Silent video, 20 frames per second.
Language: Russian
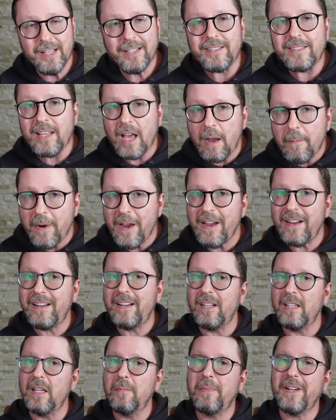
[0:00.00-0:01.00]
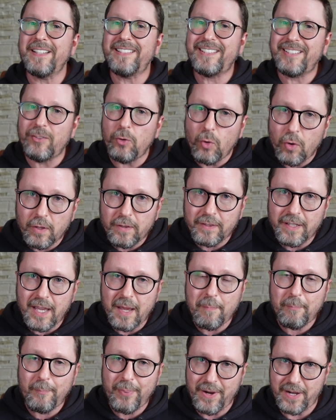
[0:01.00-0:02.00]
Самая
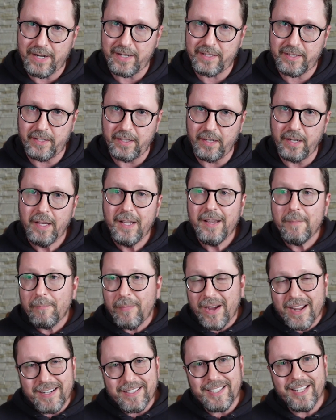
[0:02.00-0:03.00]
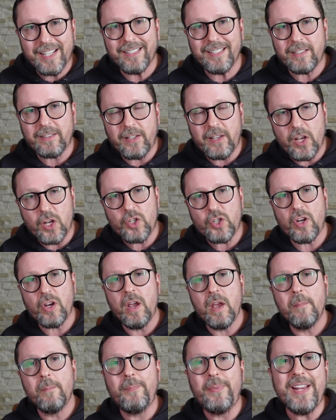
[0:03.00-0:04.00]
коллаборационная партия, партия настоящих
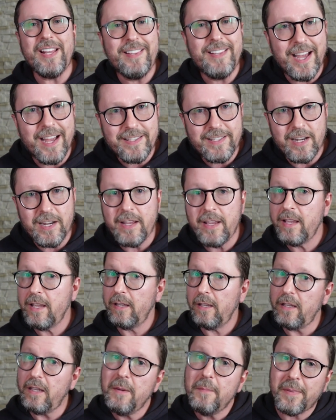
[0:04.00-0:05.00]
предателей и